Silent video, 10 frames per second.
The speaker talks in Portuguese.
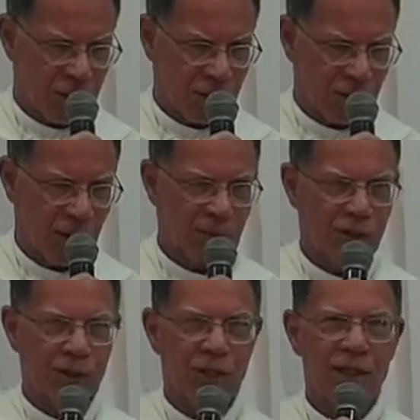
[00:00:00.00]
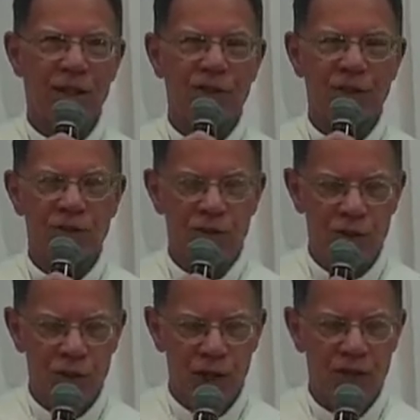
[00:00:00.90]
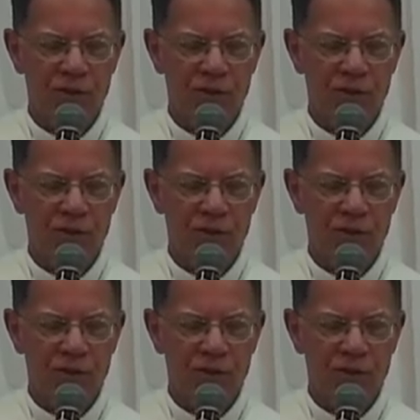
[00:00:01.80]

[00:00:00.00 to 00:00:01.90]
Então, à medida que a gente se torna